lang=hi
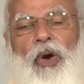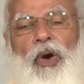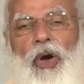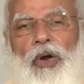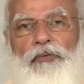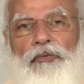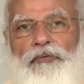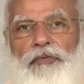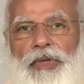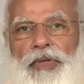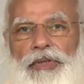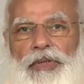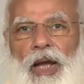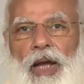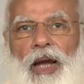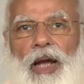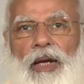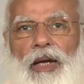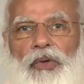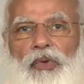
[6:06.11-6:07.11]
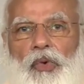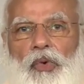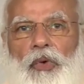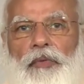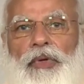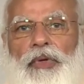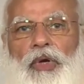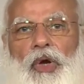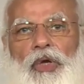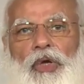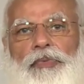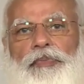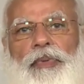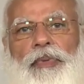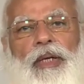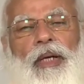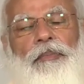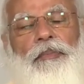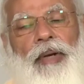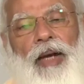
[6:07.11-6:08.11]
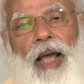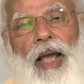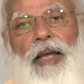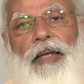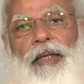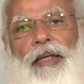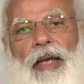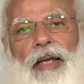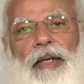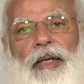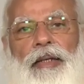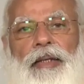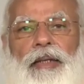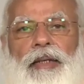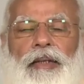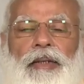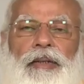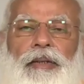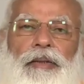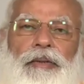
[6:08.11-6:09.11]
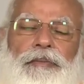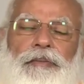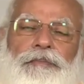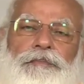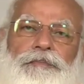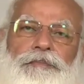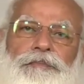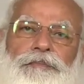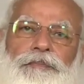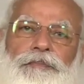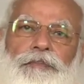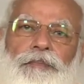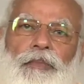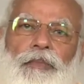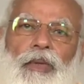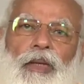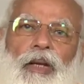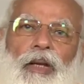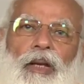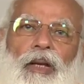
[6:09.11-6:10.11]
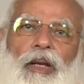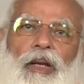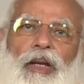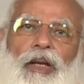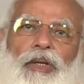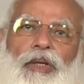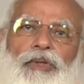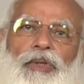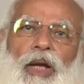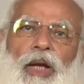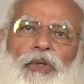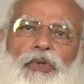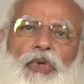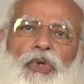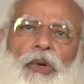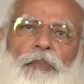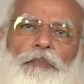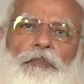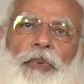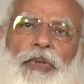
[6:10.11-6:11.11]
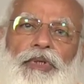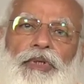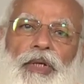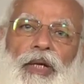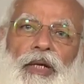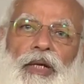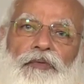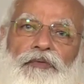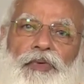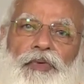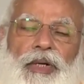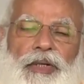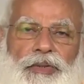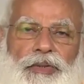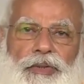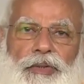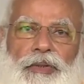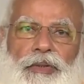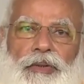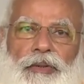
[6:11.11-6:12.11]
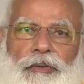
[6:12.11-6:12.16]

और विशाल कोविड हॉस्पिटल बनाए जा रहे हैं साथियों पिछले वर्ष